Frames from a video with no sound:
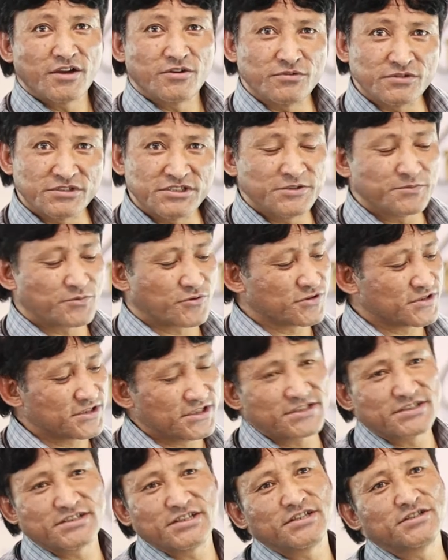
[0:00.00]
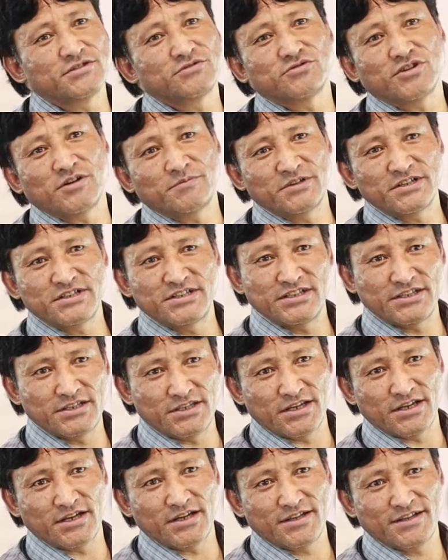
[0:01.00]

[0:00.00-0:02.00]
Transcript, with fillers: उसी प्रोसेस से इसको हमने ठीक किया